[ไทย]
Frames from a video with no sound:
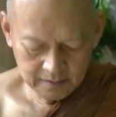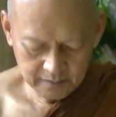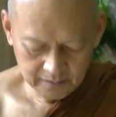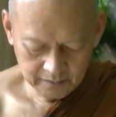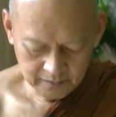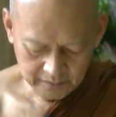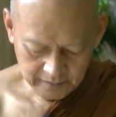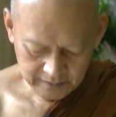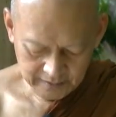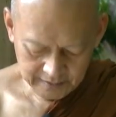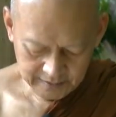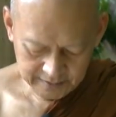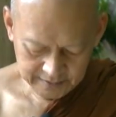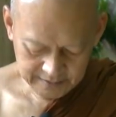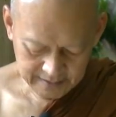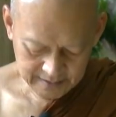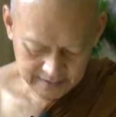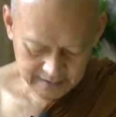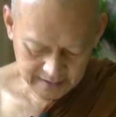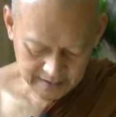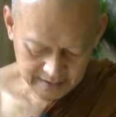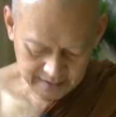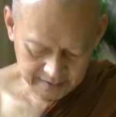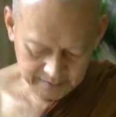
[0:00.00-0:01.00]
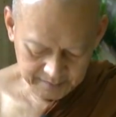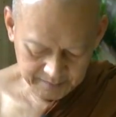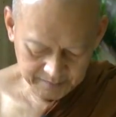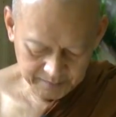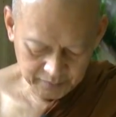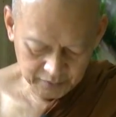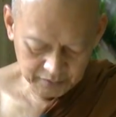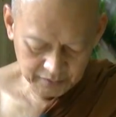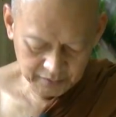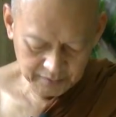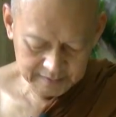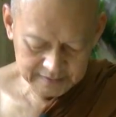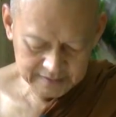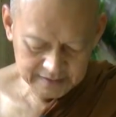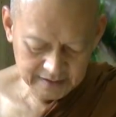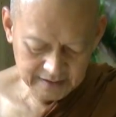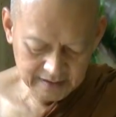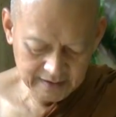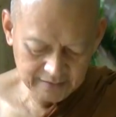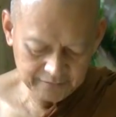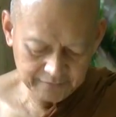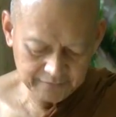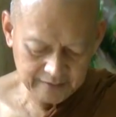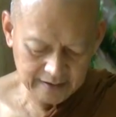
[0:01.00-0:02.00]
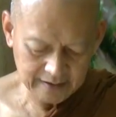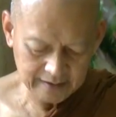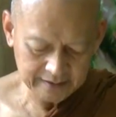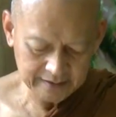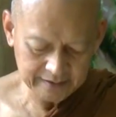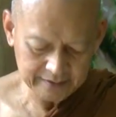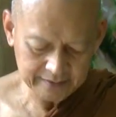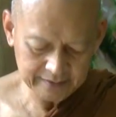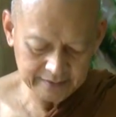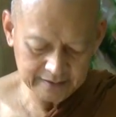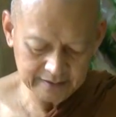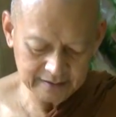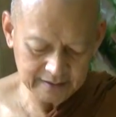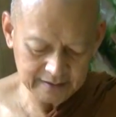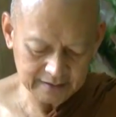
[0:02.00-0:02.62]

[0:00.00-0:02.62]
วันนี้จะอ่านพุทธวจนะให้ฟังในเรื่อง